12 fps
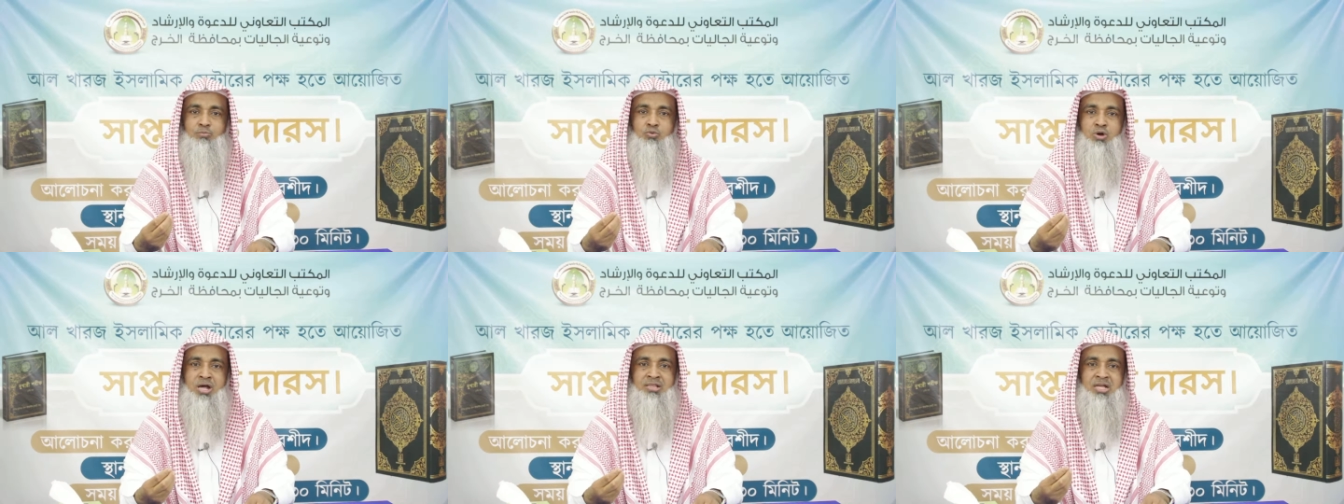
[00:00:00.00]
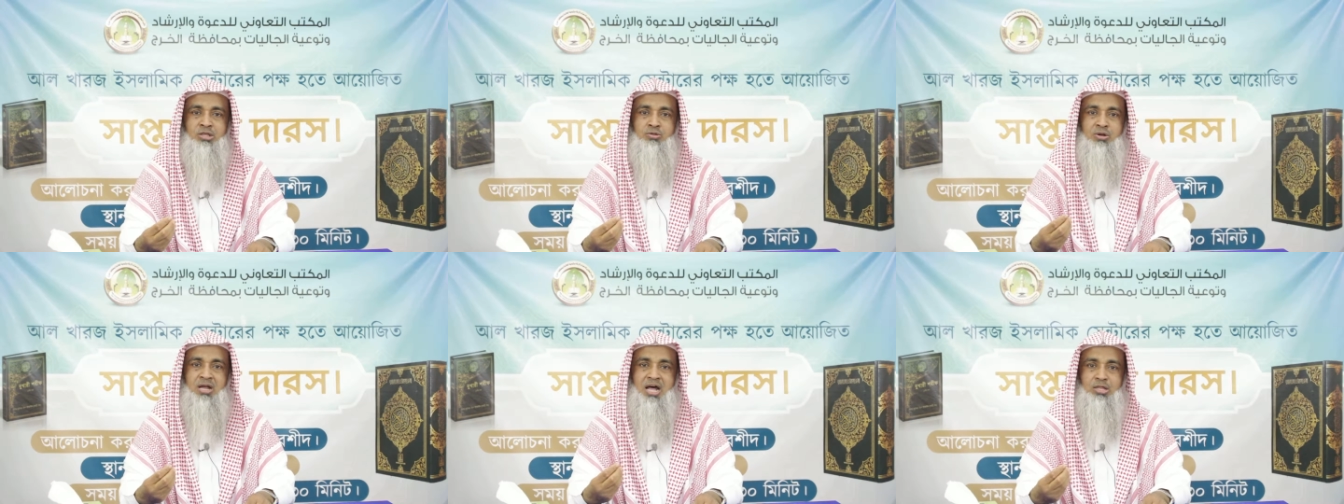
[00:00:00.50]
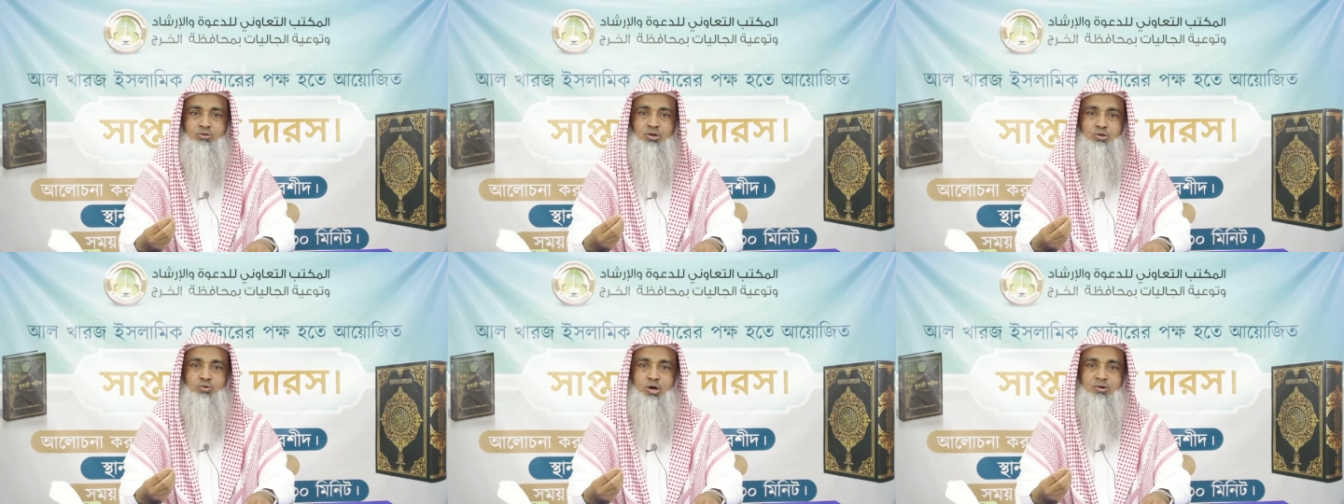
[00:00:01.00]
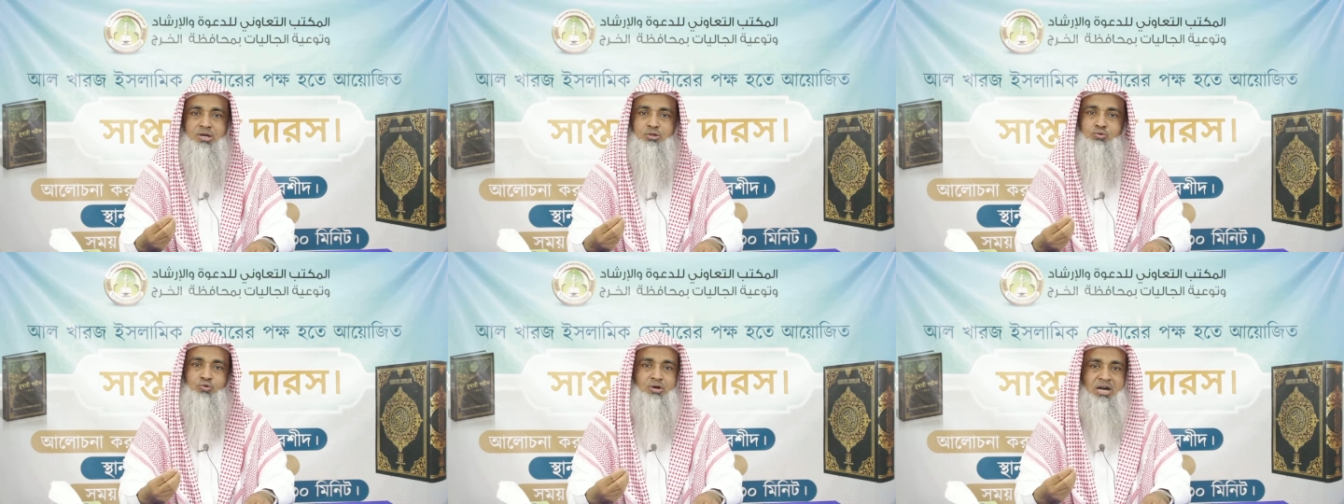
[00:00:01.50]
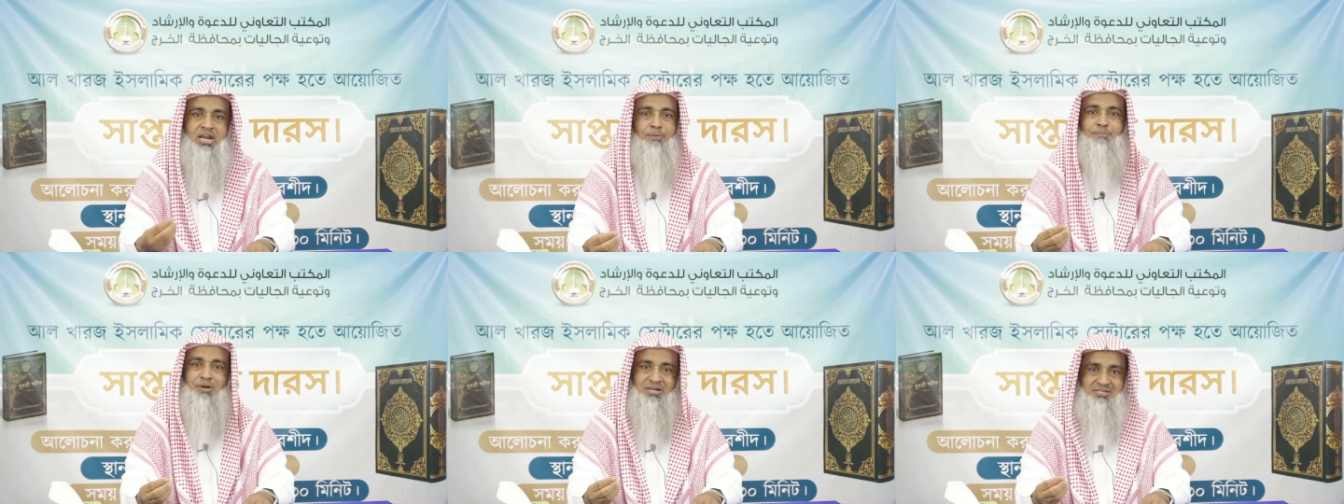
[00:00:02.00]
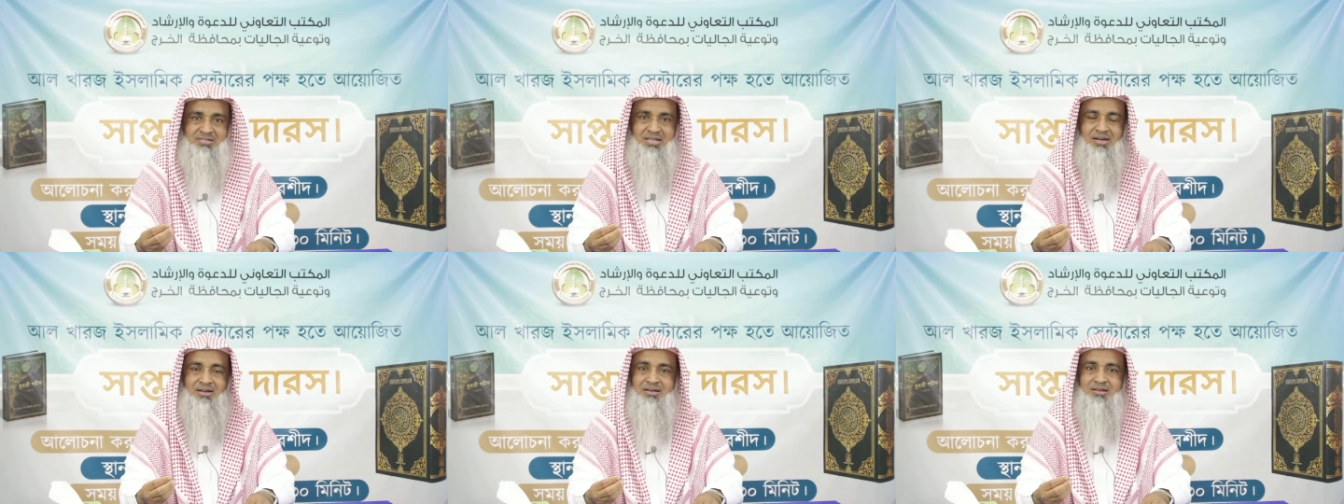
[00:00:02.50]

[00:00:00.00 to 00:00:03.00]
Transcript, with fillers: মোনাজার দরে হাত তুলে দোয়া করে এটা তো কোনো খারাপ কাজ না